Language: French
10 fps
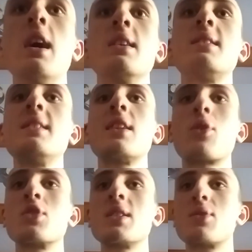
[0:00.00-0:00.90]
Six
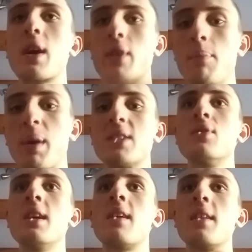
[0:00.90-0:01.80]
étrangers se réveillent
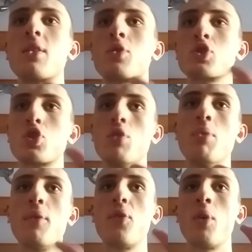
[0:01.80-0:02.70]
prisonniers d'un étrange cube
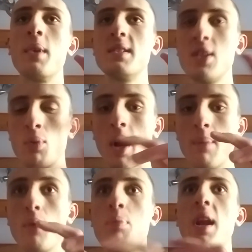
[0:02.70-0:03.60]
formé d'innombrables